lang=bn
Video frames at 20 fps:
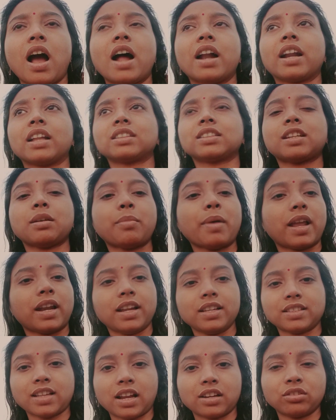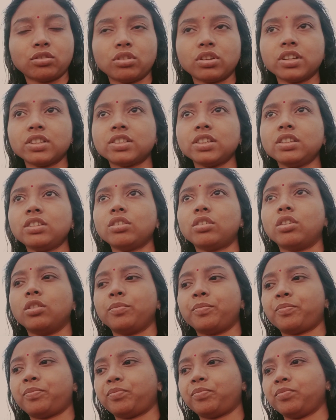আর আজকে বেলায় চান করেছি তো
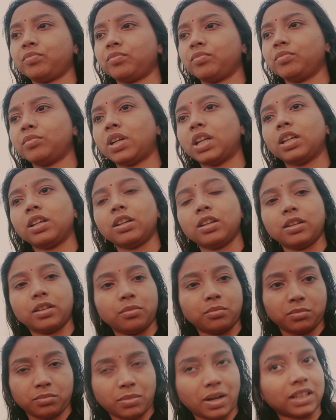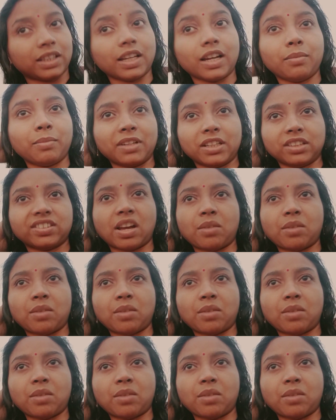মানে মাথা মানে